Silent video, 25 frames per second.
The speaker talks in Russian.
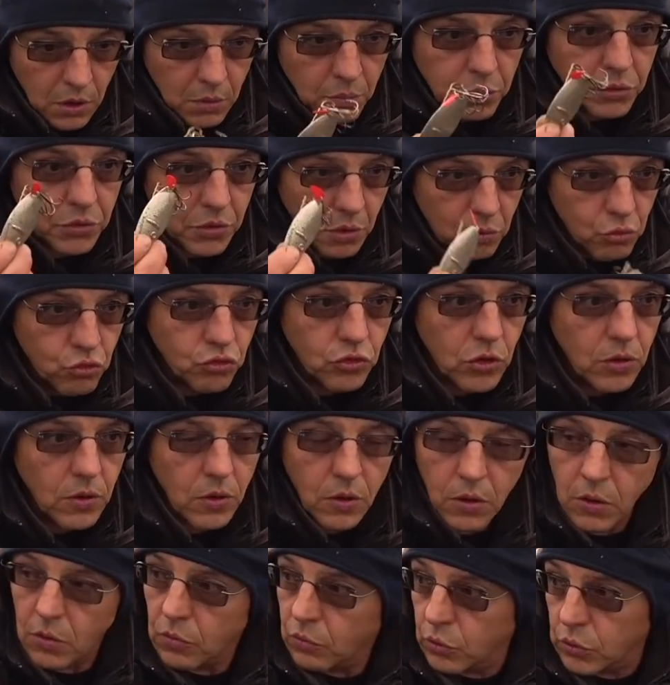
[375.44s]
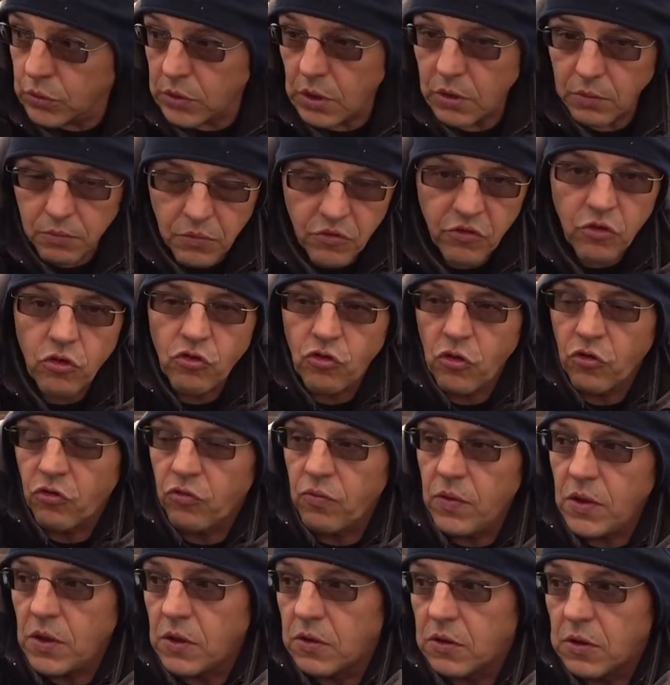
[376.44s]
Потому что, вот как вы
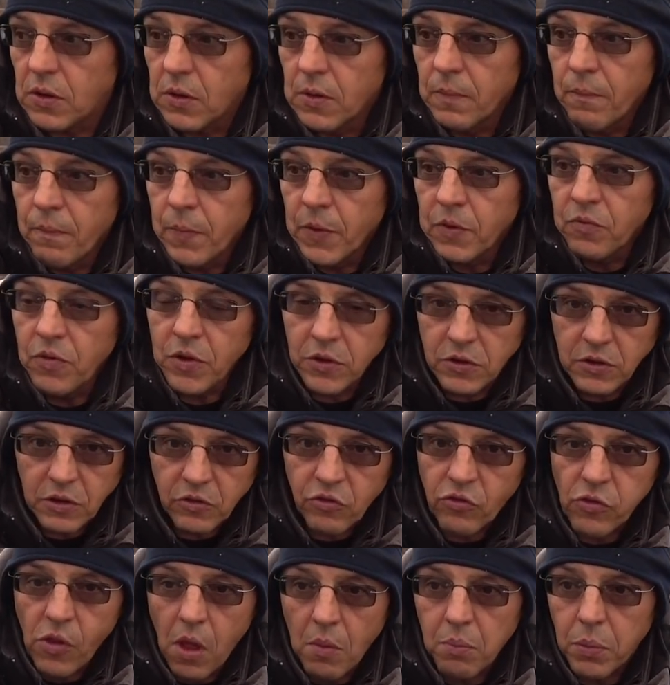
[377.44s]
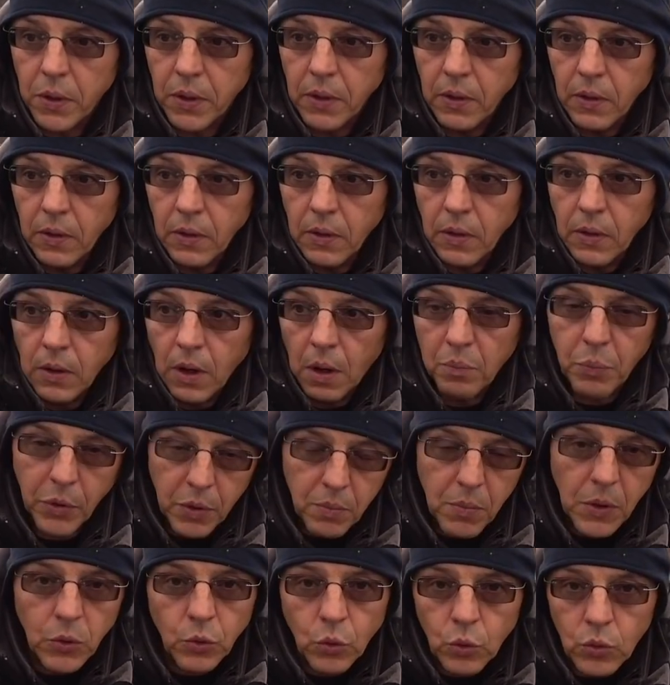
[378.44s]
сейчас видите, Ветер слабый, а
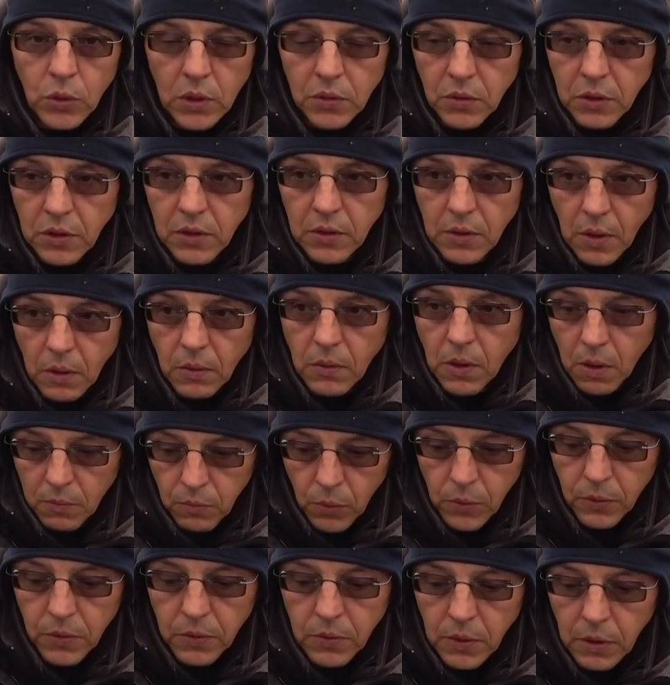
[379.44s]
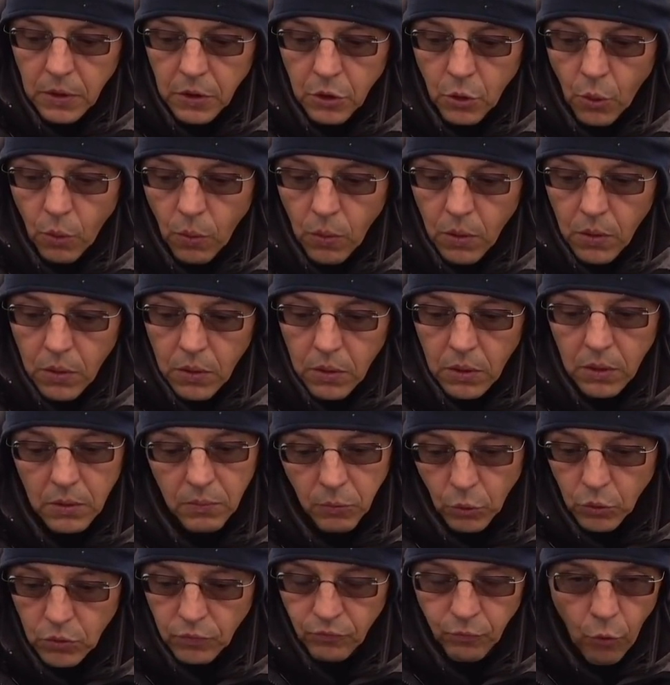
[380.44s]
приманку надо кидать довольно далеко. И
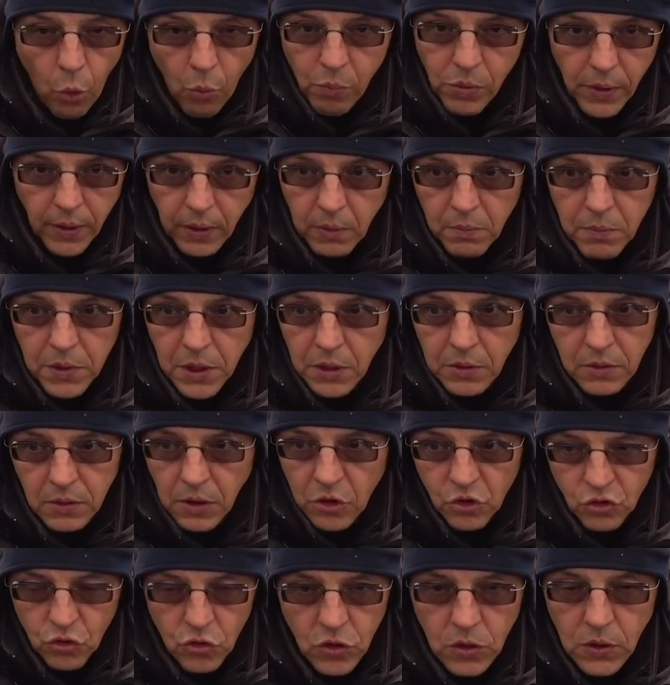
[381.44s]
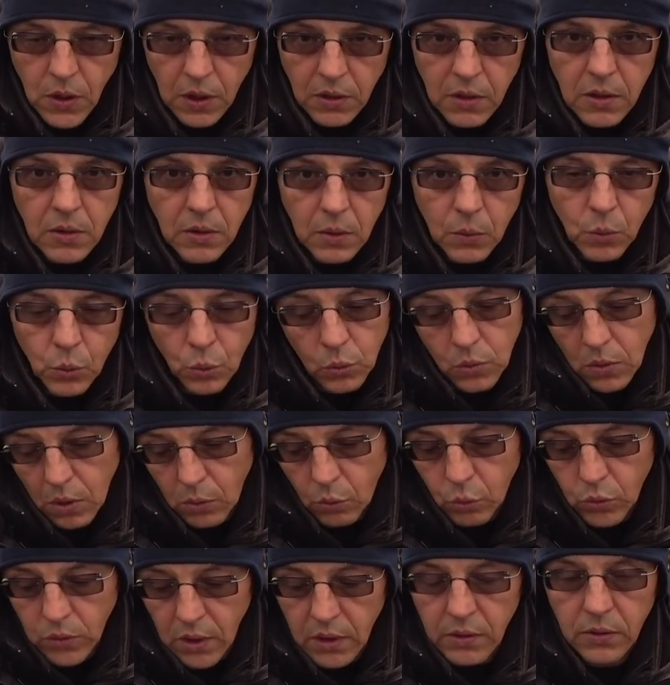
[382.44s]
вот воблером я даже не докидываю туда,
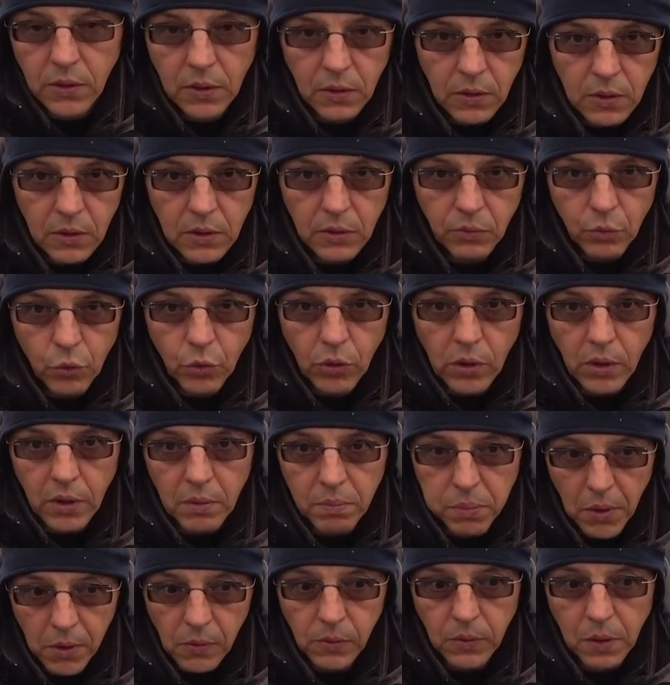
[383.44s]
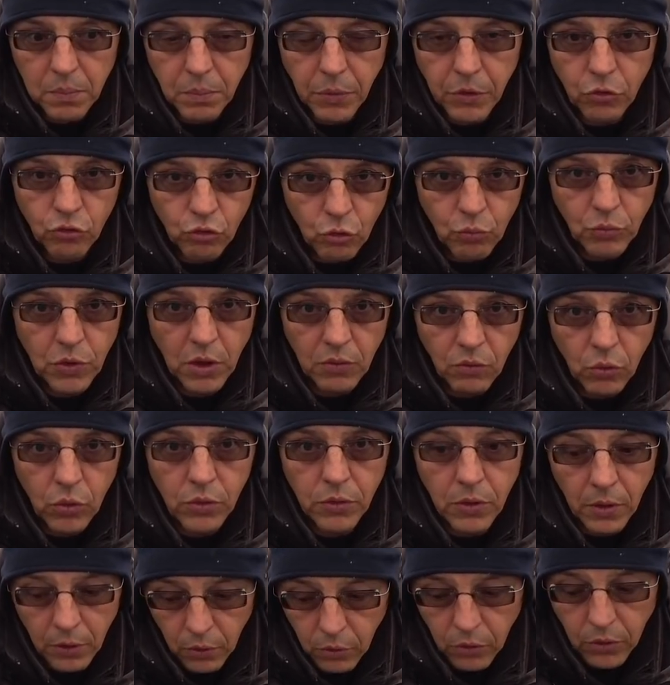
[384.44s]
куда я докидываю колебалки, причем
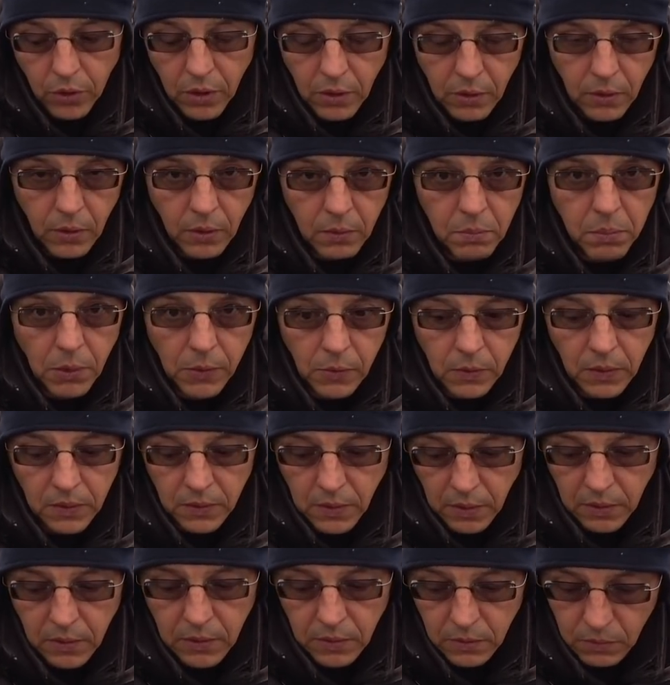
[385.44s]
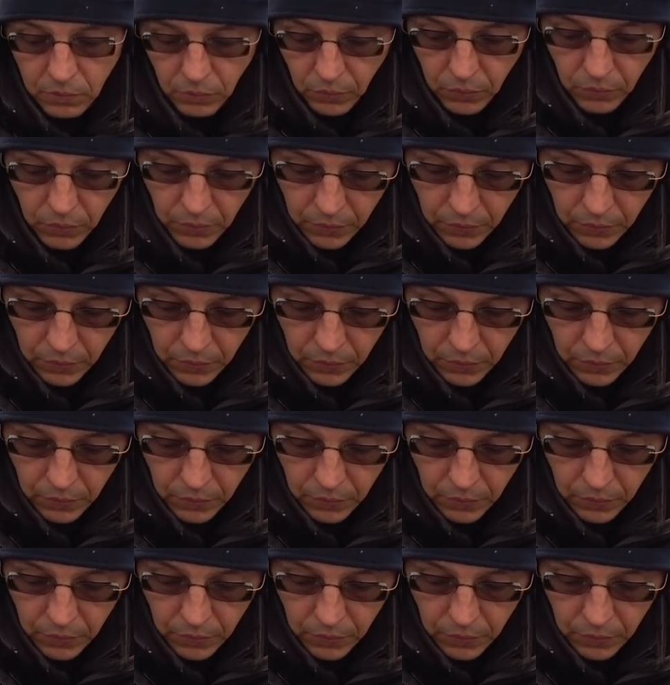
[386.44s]
довольно легкой колебалкой докидываю.